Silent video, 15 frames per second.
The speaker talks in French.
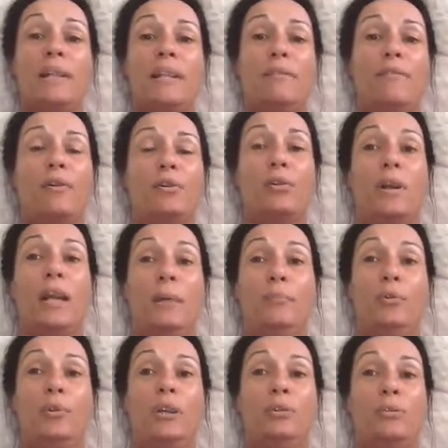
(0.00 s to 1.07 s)
défendre
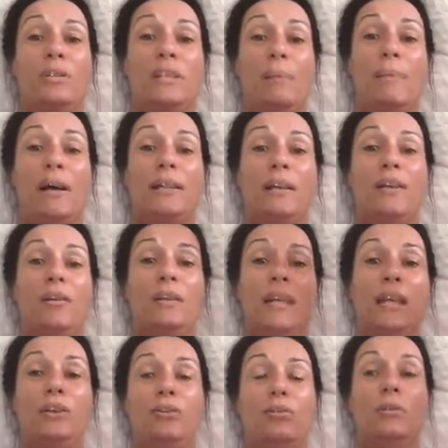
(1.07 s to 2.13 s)
l'armurerie de Saint-Martin, il n'y en
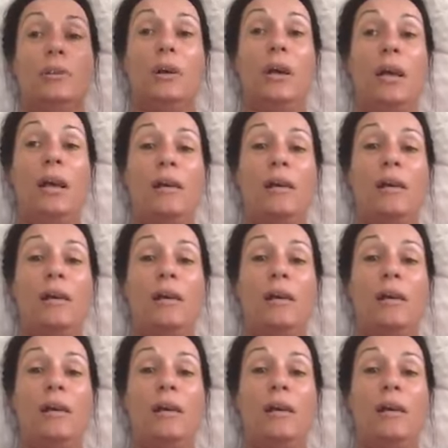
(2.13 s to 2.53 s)
a qu'une.